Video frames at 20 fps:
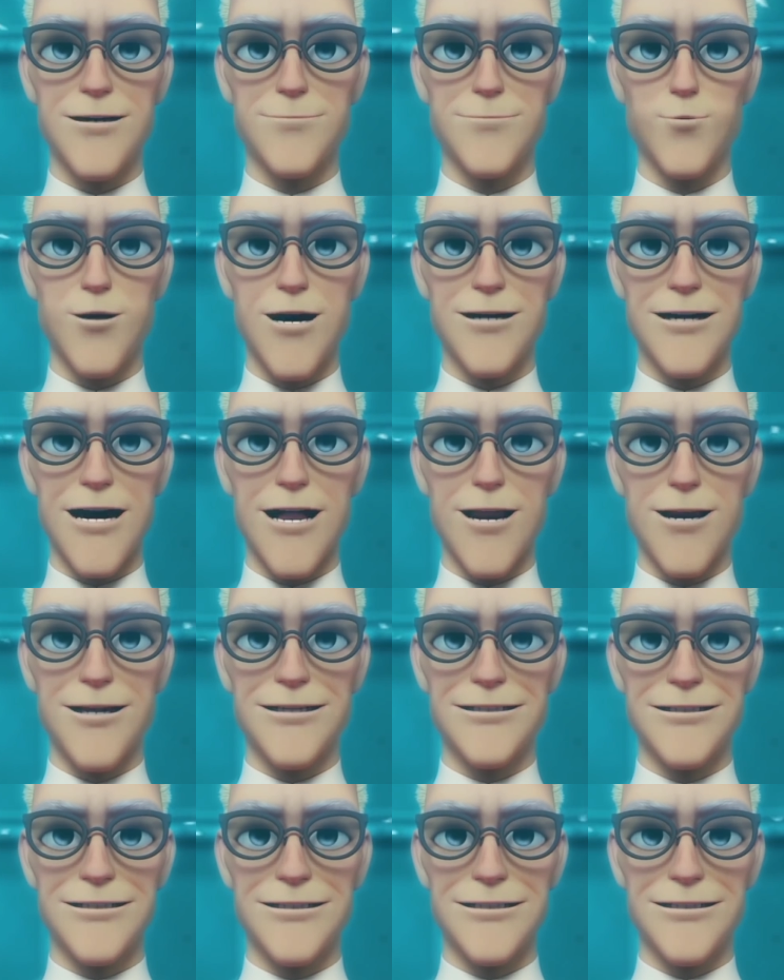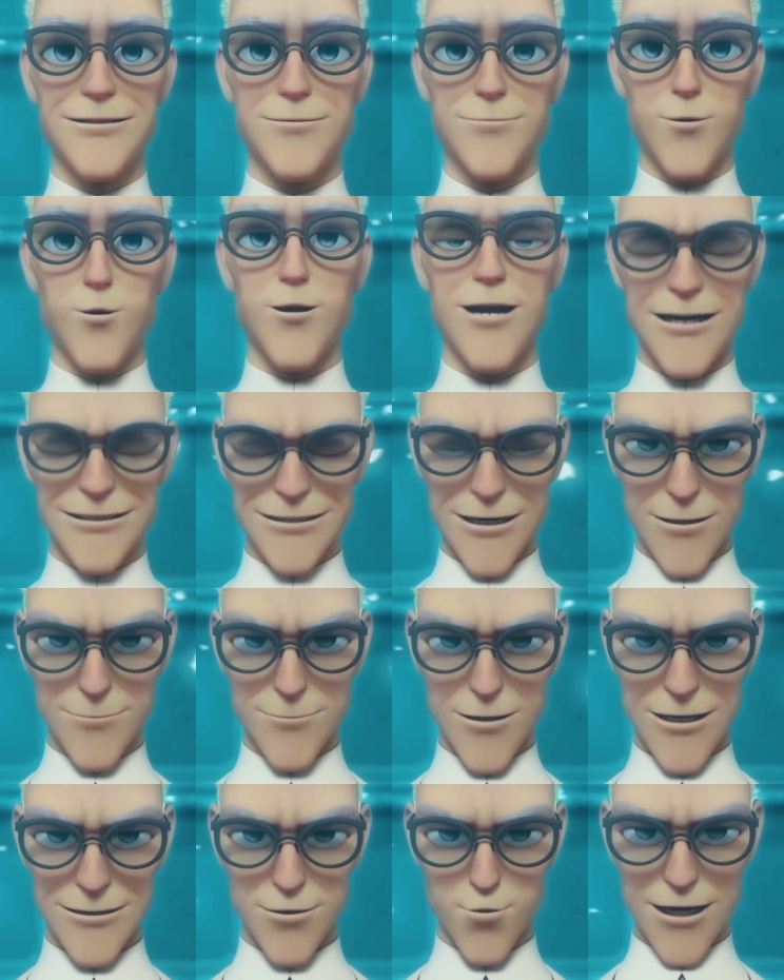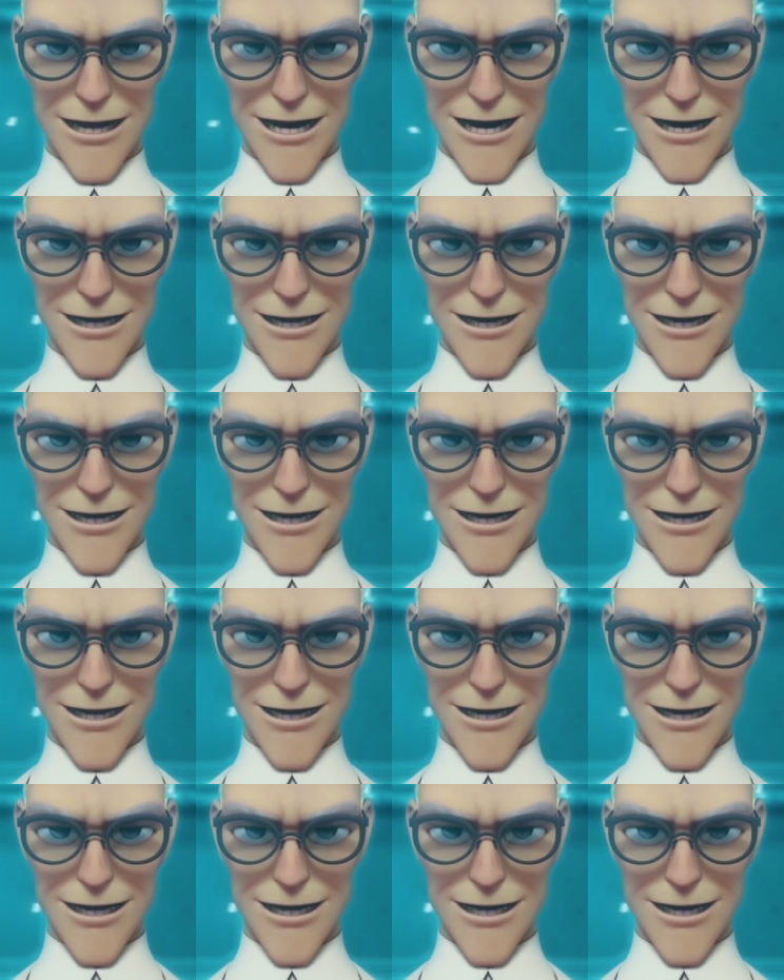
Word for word: in qualcun altro per portarli fuori